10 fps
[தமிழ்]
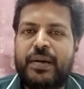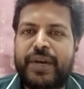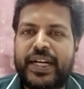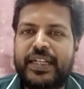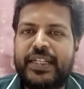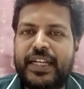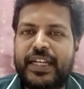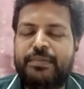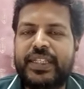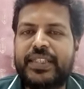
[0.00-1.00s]
பன்னெண்டு
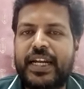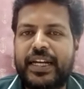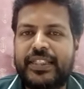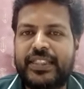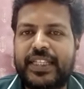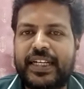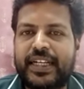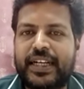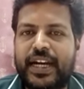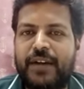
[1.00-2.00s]
நம்பர்ஸ்ல அடைச்சிட்டாங்க
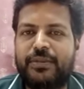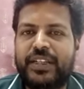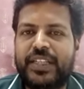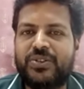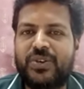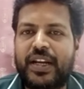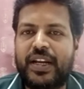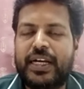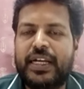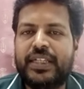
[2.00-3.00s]
அப்படின்னு தான்
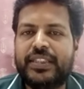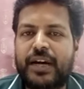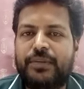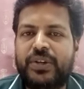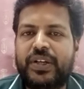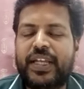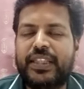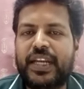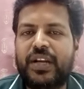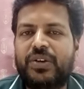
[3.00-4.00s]
சொல்லலாம் சாஃப்ட்வேர்
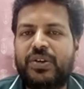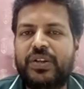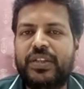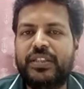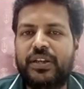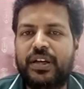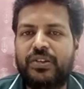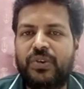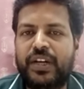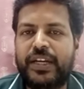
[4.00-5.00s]
அந்த அளவுக்கு ஒரு
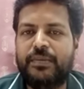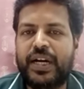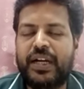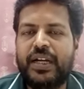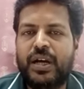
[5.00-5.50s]
துல்லியமாக